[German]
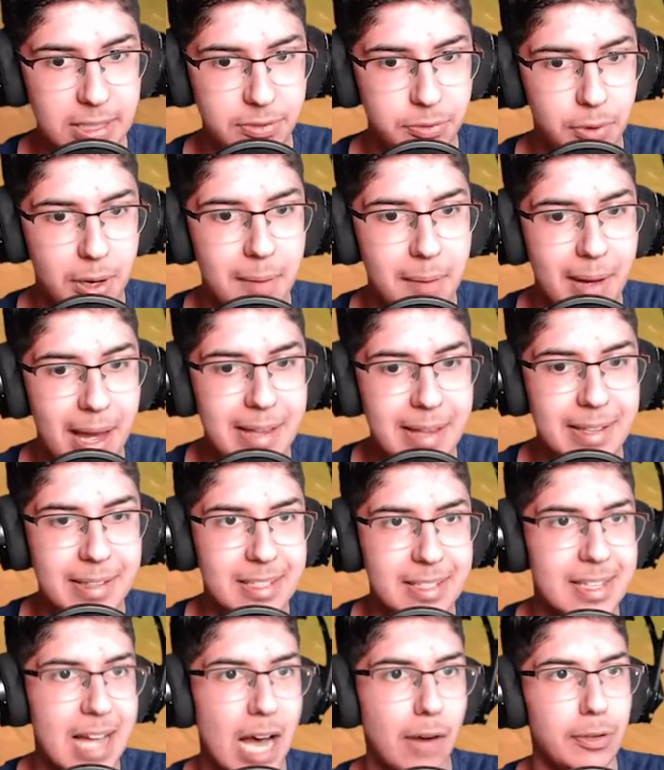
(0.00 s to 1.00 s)
woher man hätte
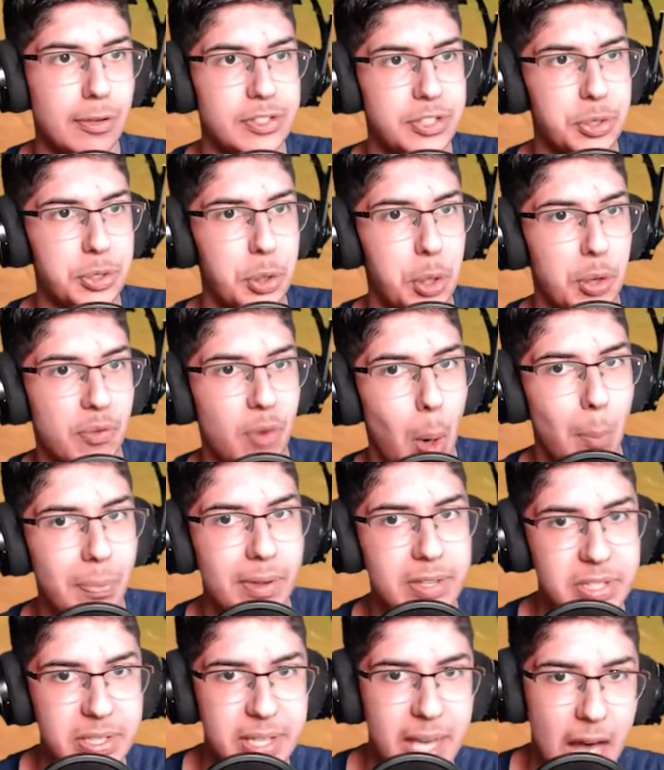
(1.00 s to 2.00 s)
das nachvollziehen können, warum der
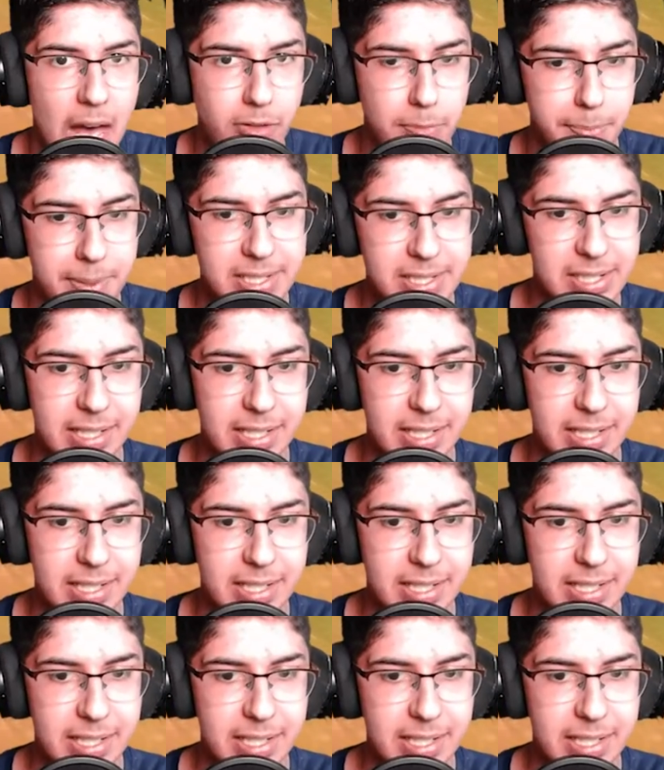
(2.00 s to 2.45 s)
sich hierher verpieselt